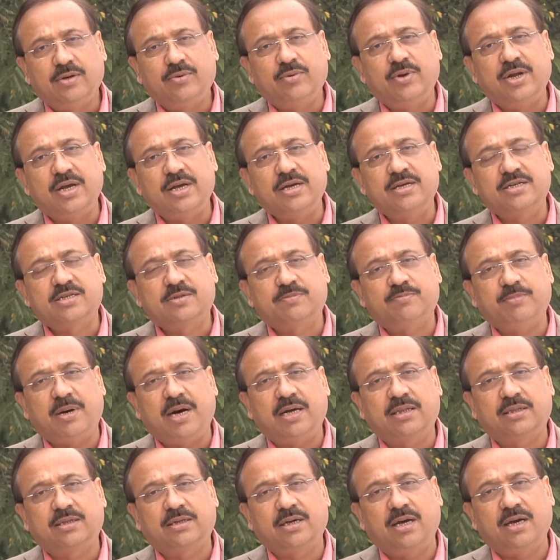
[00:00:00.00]
उन्हें इस
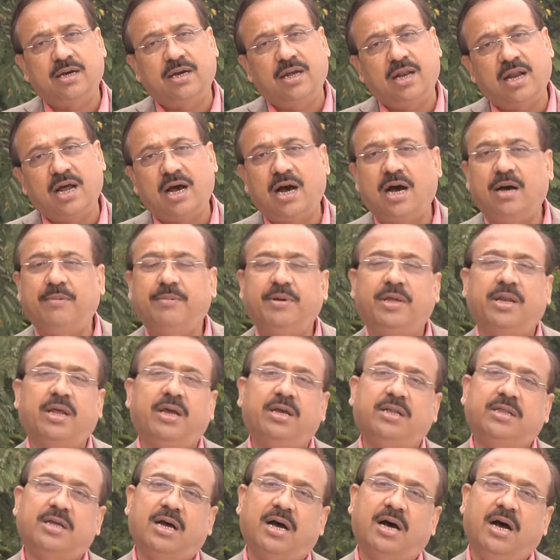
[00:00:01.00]
बात का इल्हाम ही
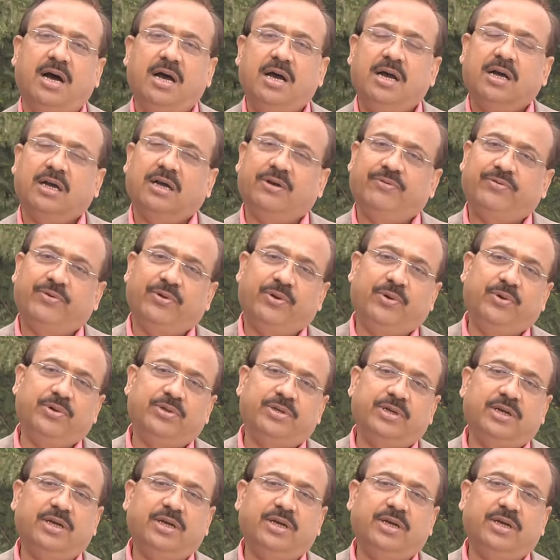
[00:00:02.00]
नहीं था कि फिरोज